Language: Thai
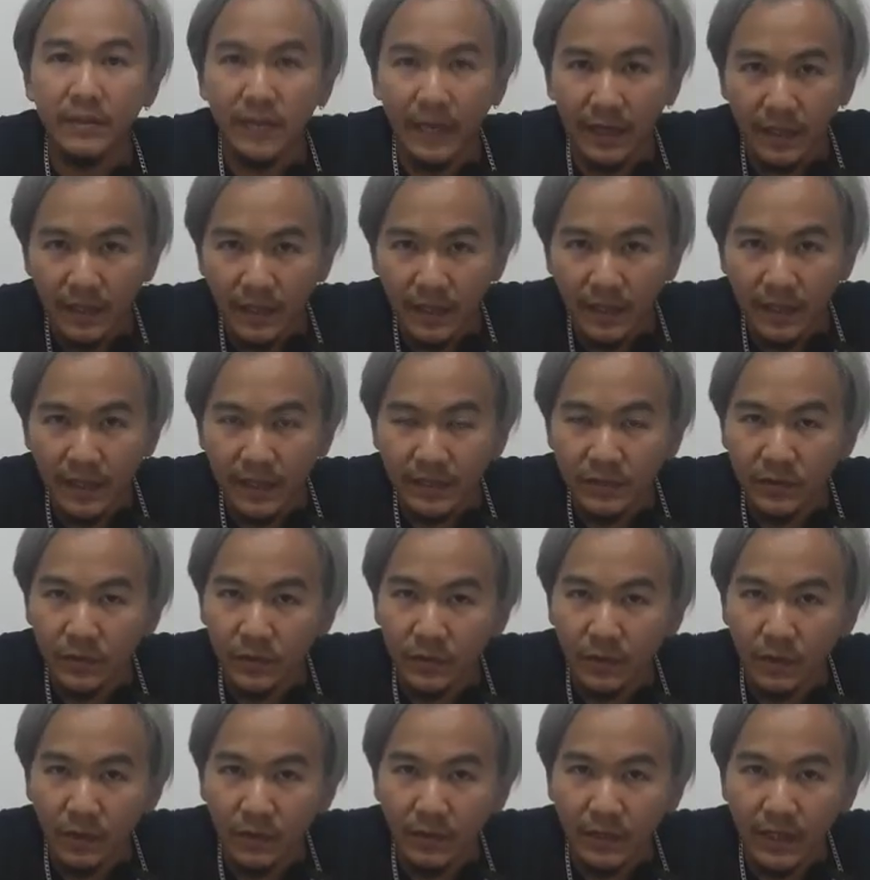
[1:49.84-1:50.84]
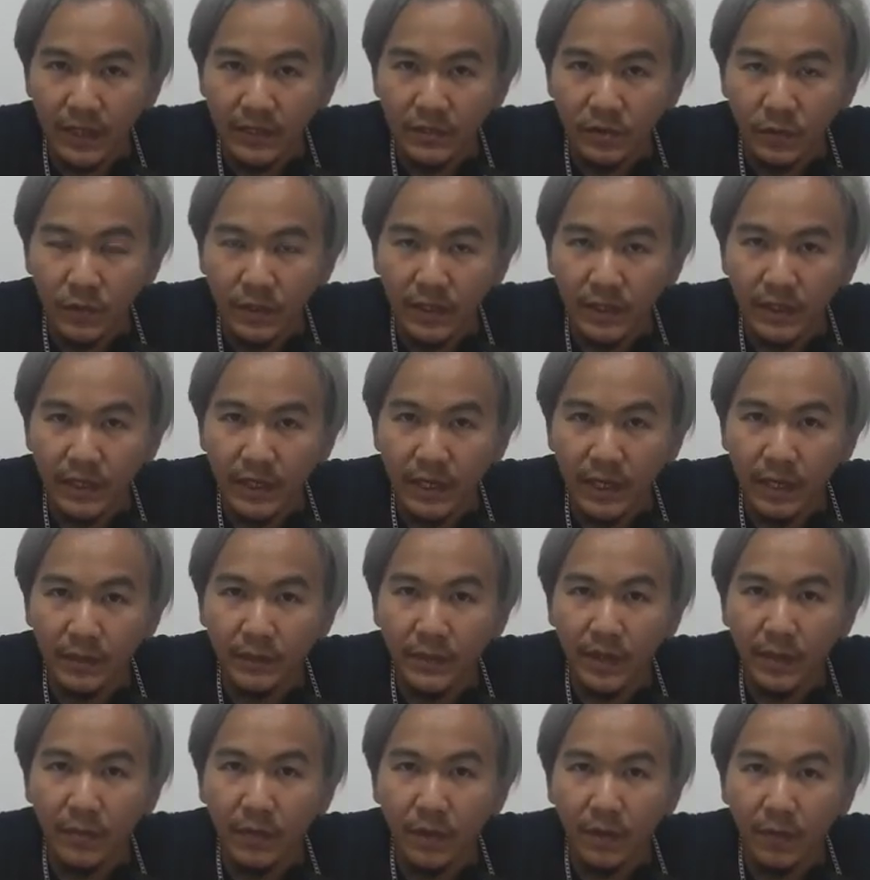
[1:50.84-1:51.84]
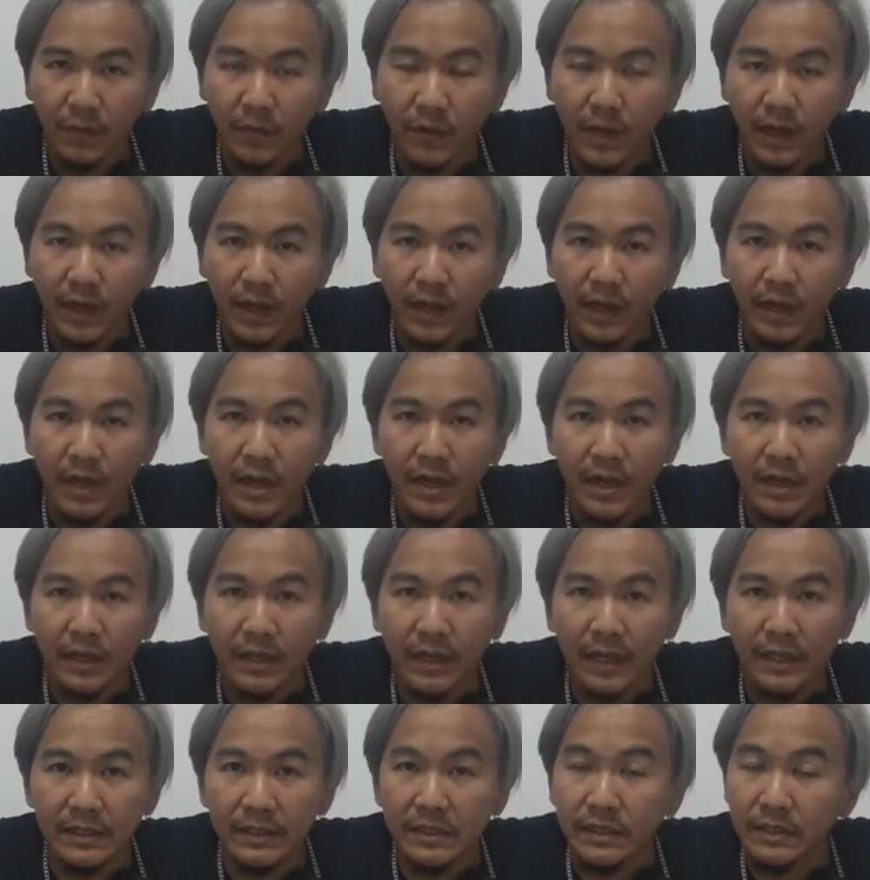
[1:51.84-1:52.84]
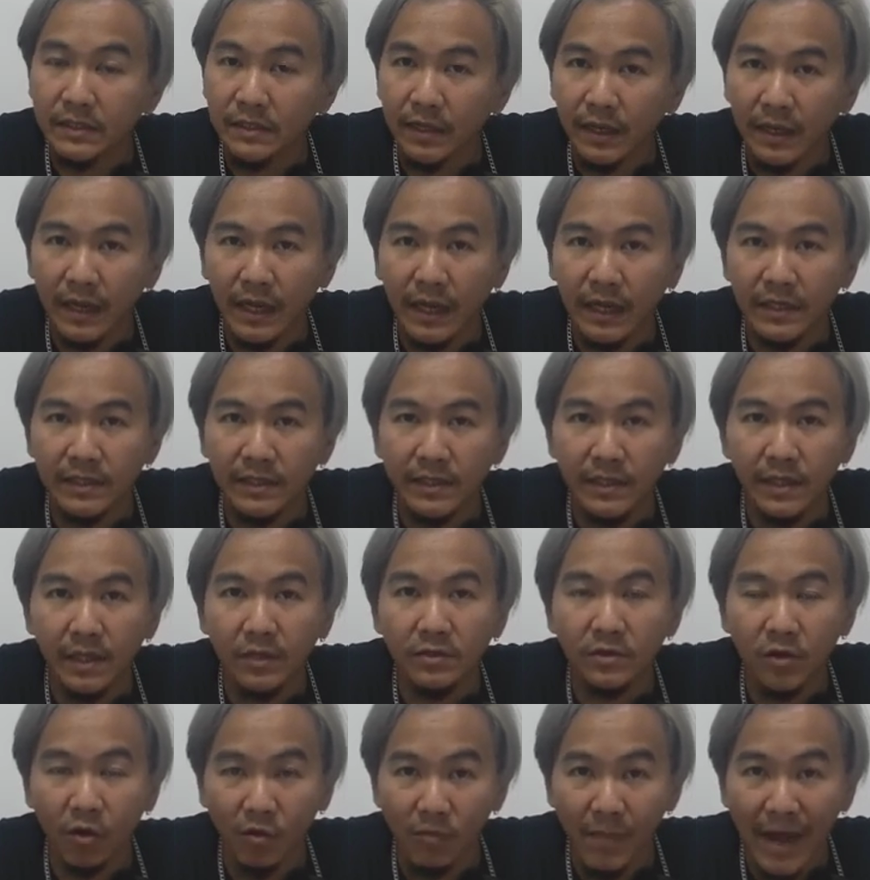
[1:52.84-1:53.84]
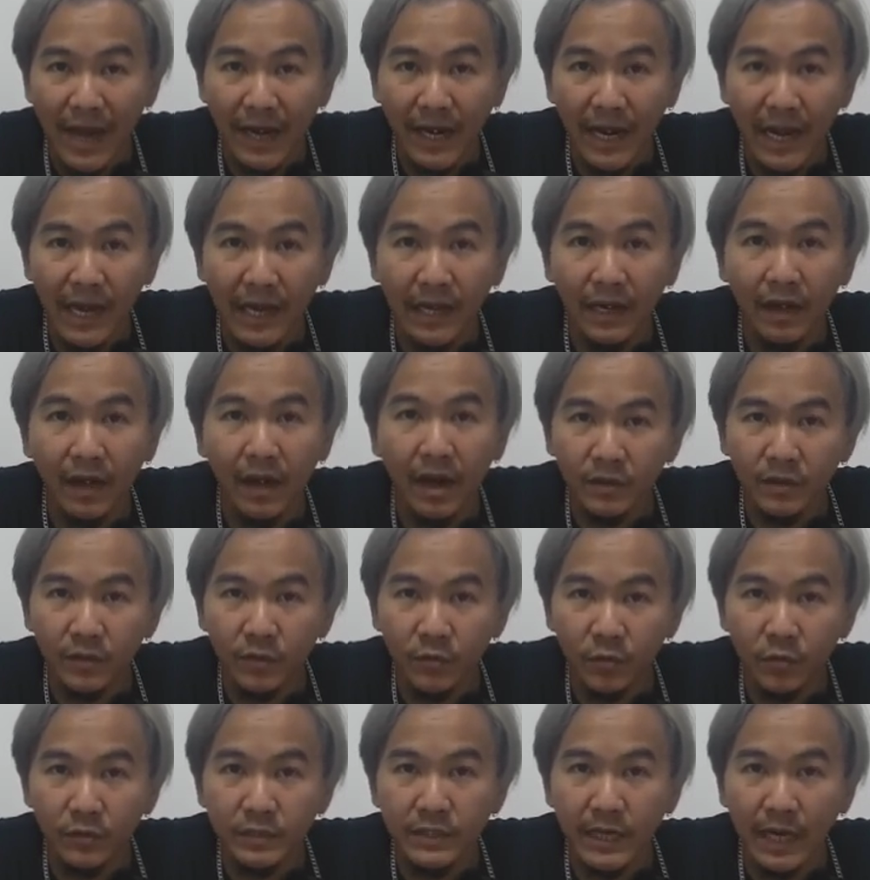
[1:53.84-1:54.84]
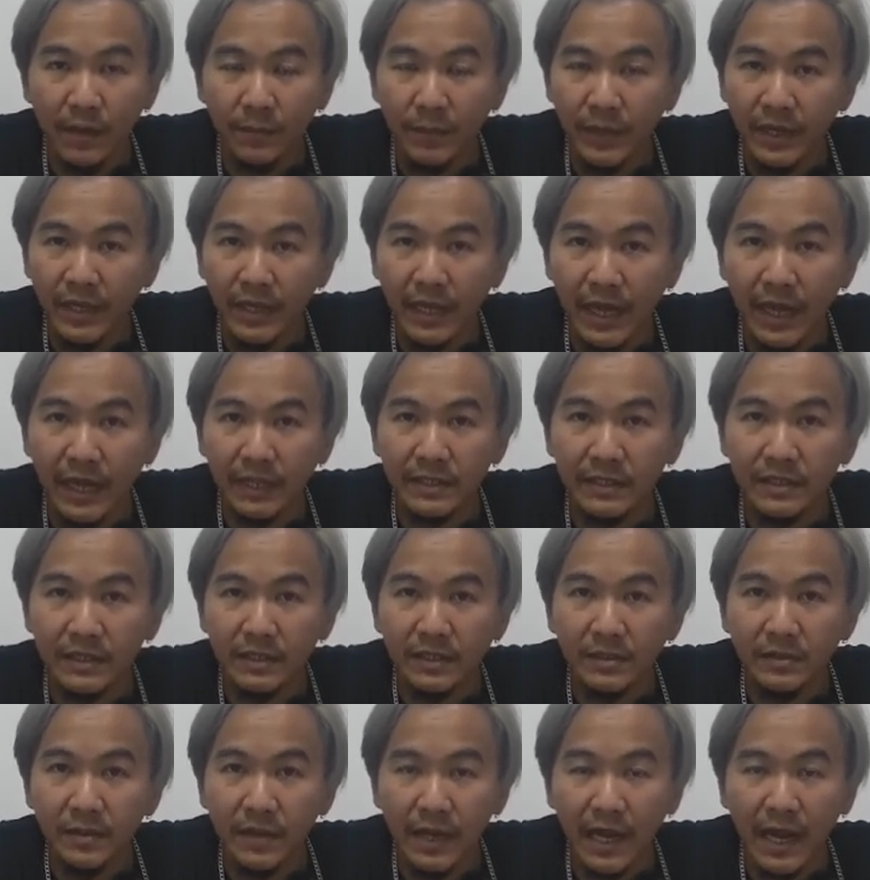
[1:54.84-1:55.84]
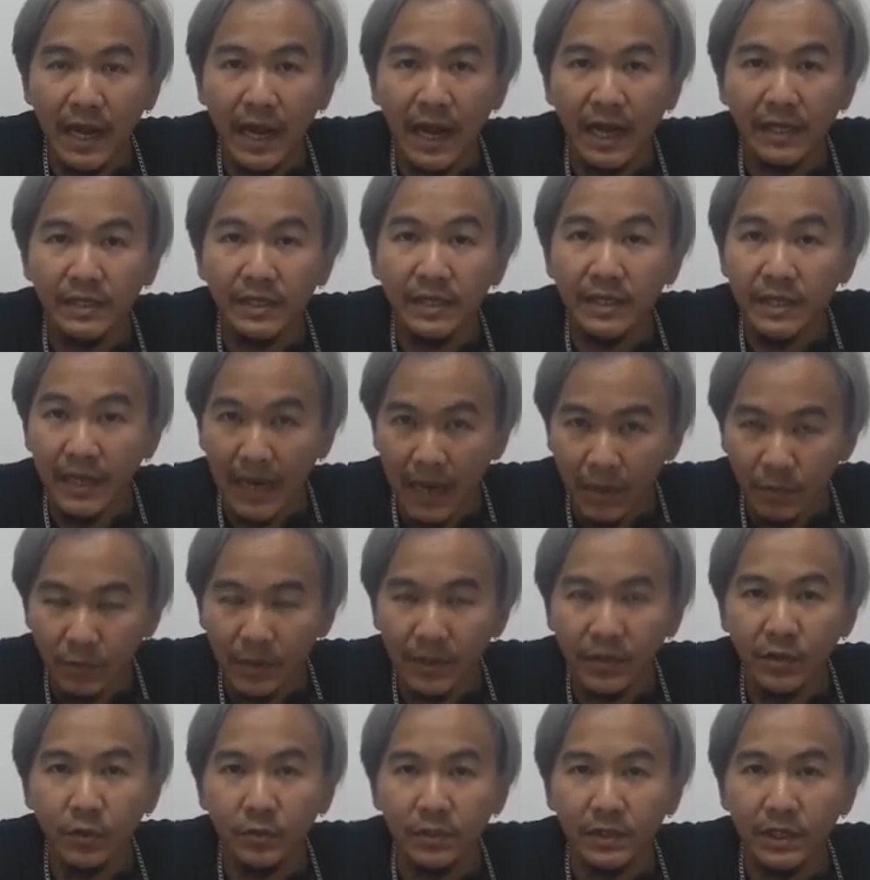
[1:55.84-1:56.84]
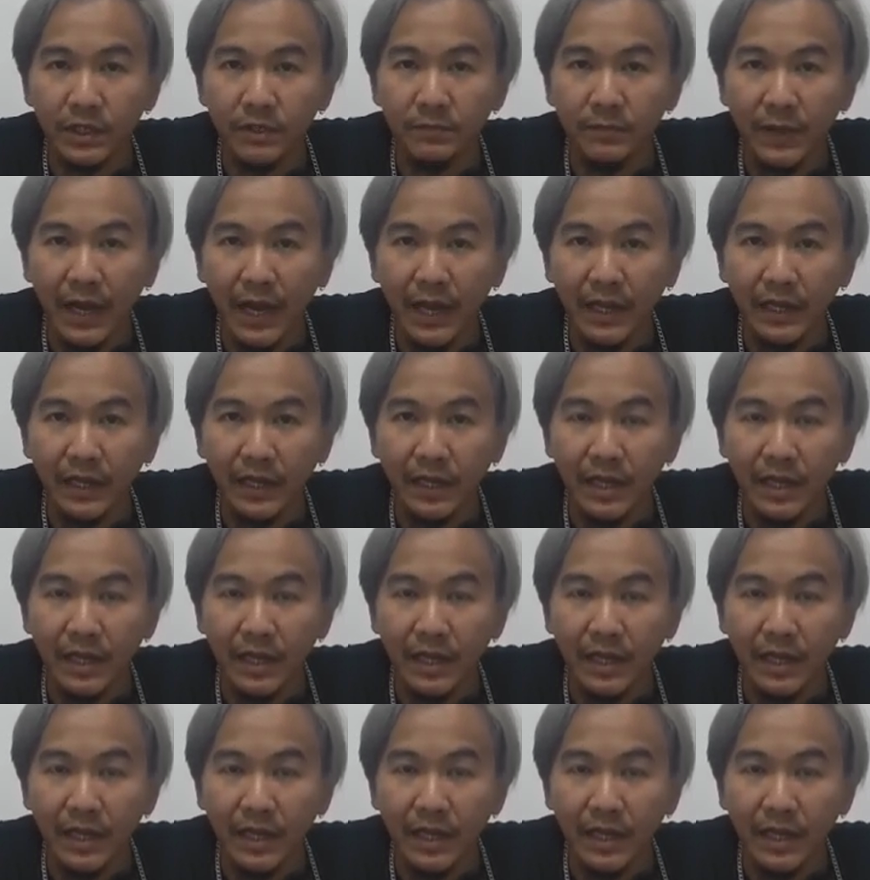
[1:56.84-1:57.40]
ทั้งนี้ในส่วนของนายจุรินทร์นะครับได้บอกว่าการขึ้นราคาทีเดียว2บาทนั้นดูจะเป็นการขึ้นราคาที่ก้าวกระโดดเกินไป